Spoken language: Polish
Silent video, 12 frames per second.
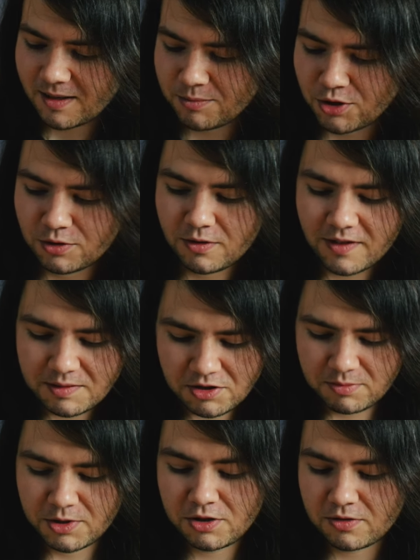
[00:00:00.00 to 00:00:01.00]
przygotowałem
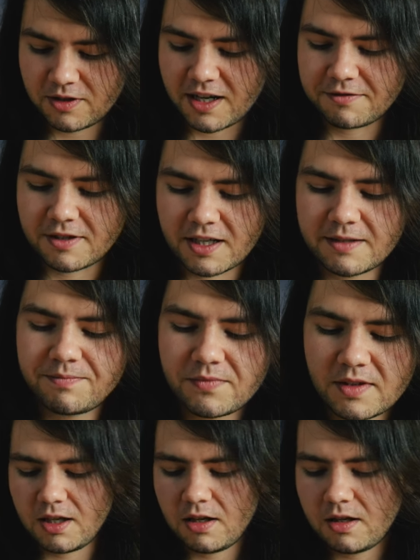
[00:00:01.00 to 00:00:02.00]
sobie ściągawkę
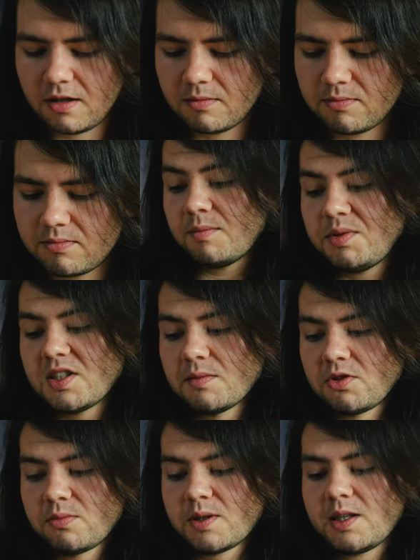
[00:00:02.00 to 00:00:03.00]
i
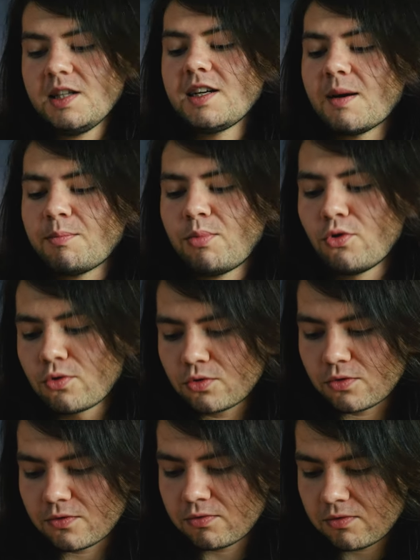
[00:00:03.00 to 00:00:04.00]
napisałem sobie kilka
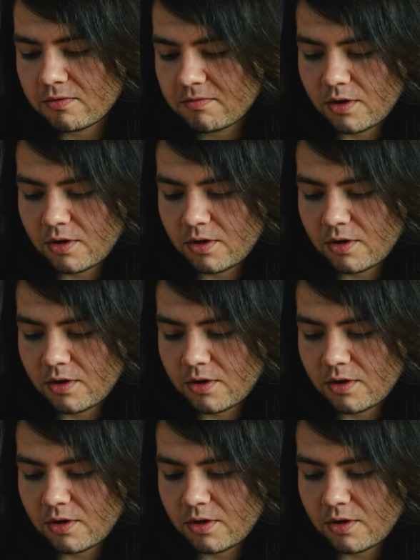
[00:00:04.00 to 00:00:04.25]
punktów,